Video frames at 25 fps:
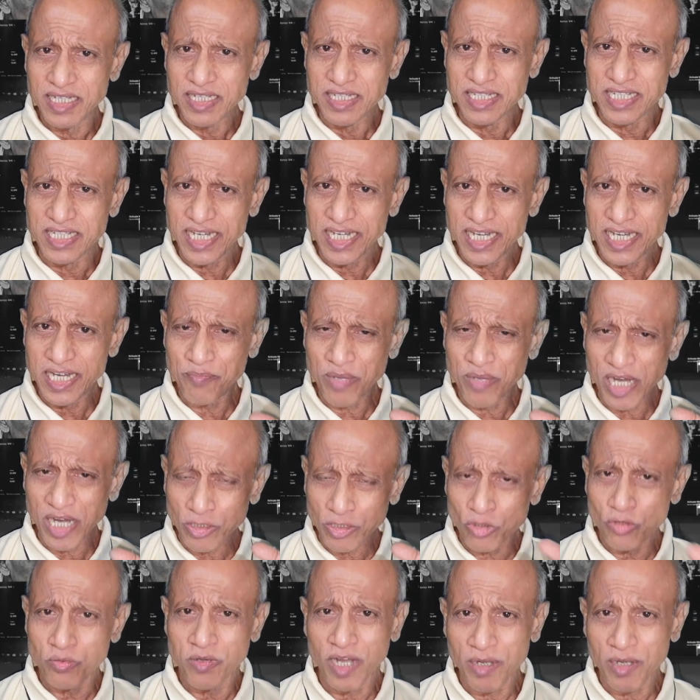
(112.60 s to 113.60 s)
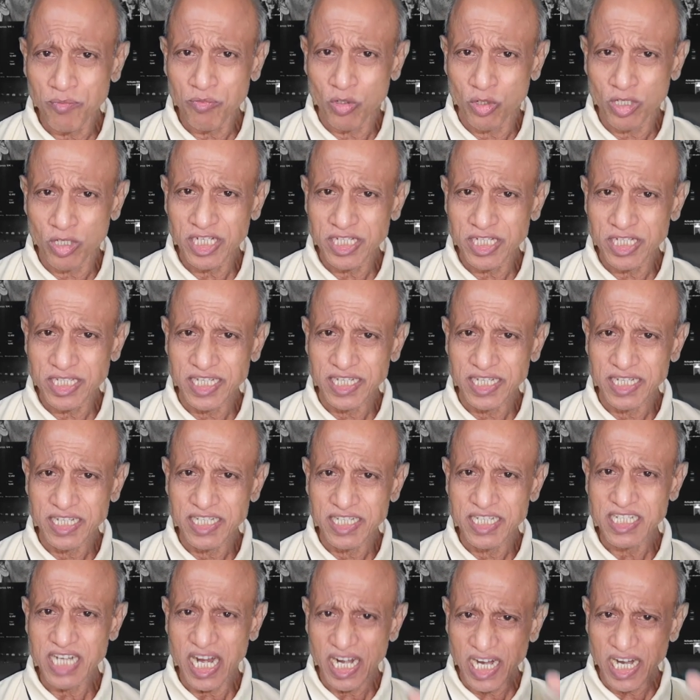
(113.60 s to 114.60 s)
যে প্রাদুর্ভাব ঘটেছে
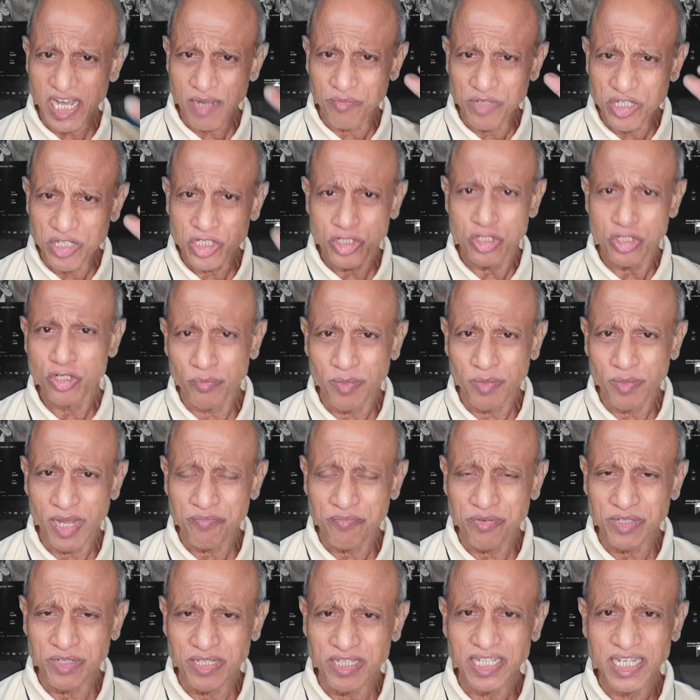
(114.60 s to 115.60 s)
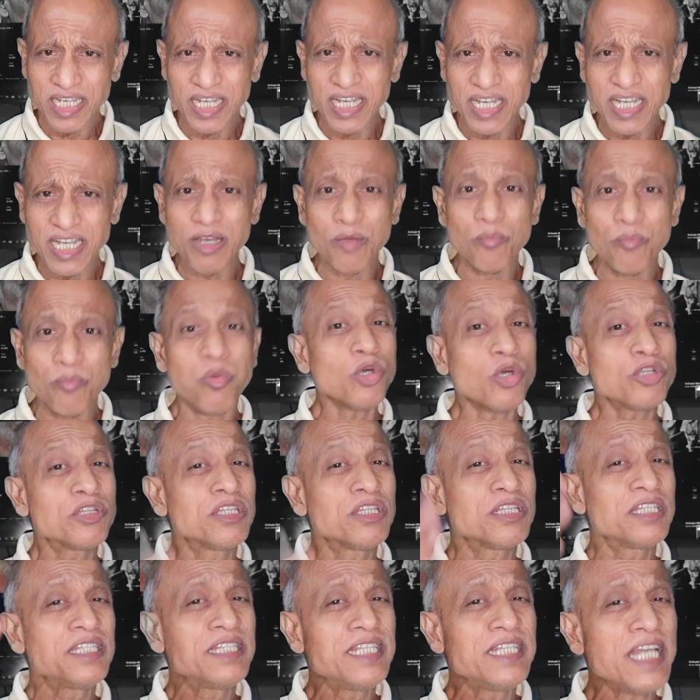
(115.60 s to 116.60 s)
সারা বিশ্বব্যাপী
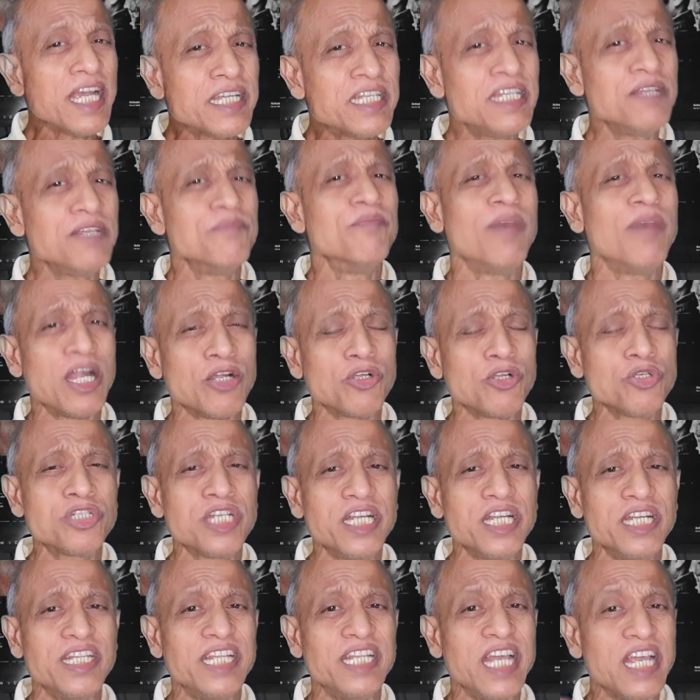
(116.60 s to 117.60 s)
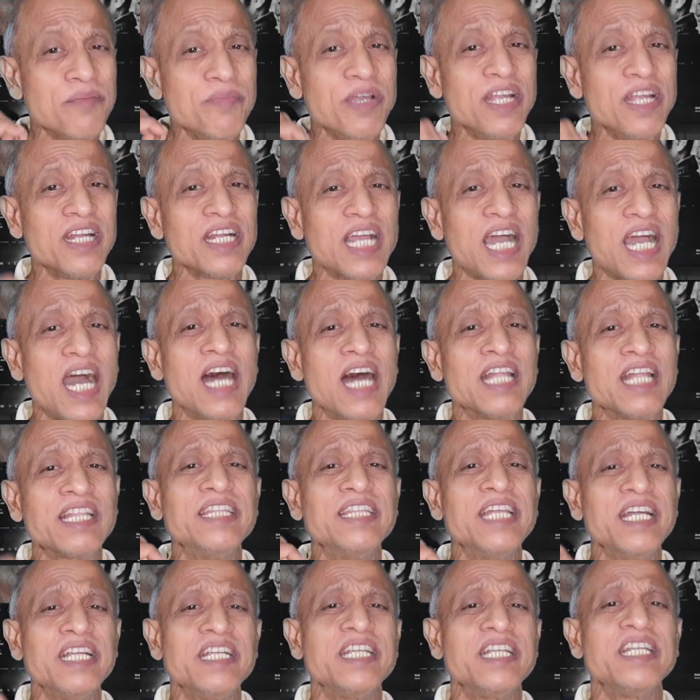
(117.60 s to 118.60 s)
প্রত্যেক প্রত্যেকটি মানুষের দেখবেন
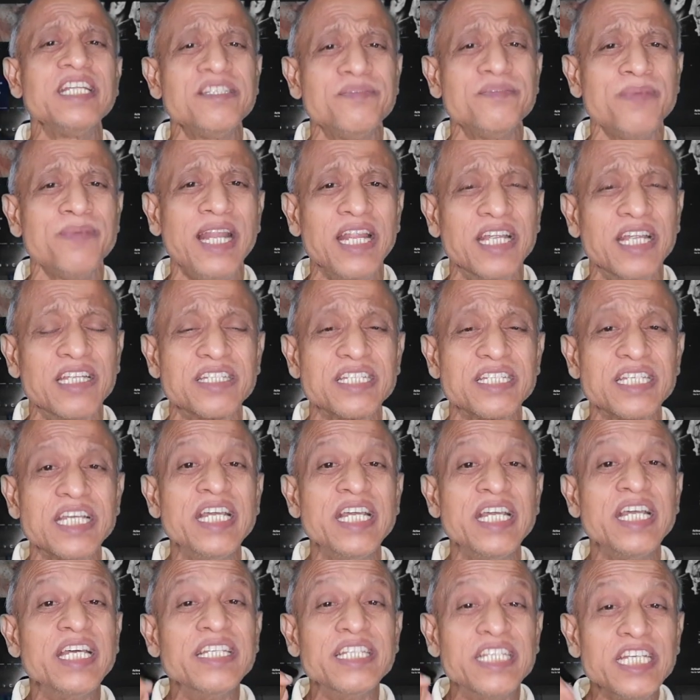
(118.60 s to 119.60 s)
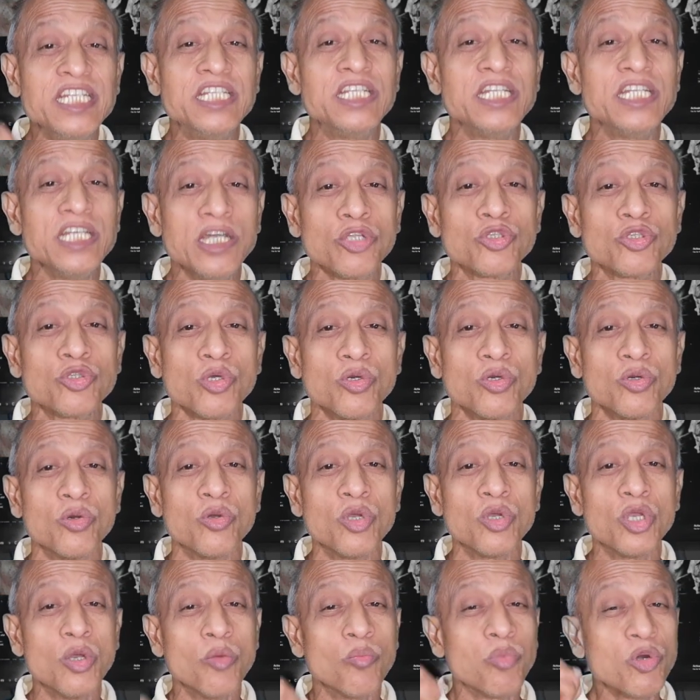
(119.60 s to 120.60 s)
খাদ্যের ডিসব্যালেন্স দ্বিতীয়ত
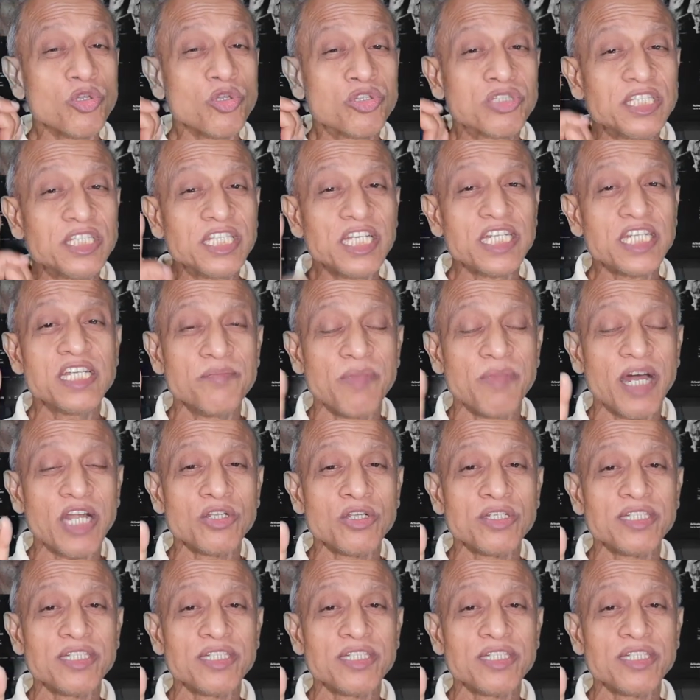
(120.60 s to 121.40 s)
প্রত্যেকটি মানুষ